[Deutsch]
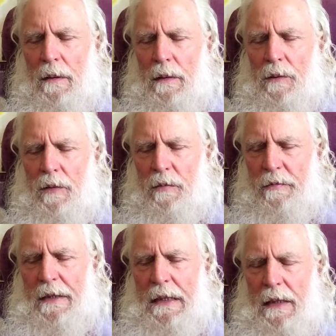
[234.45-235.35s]
dass du
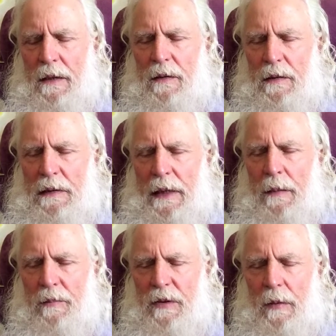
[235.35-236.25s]
wirklich das
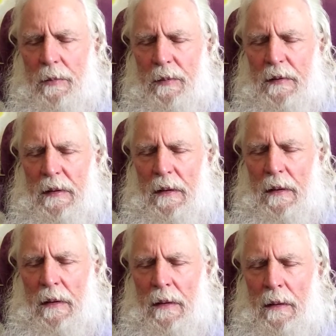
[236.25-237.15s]
Leben selbst bist.
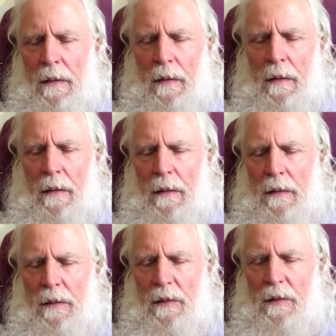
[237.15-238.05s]

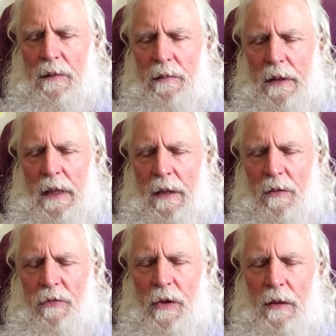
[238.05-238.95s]
Es ist wirklich
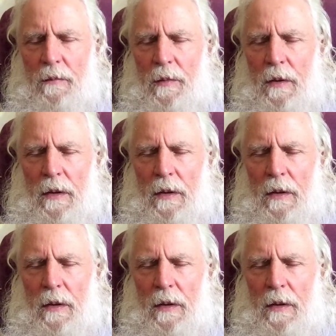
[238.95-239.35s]
für einen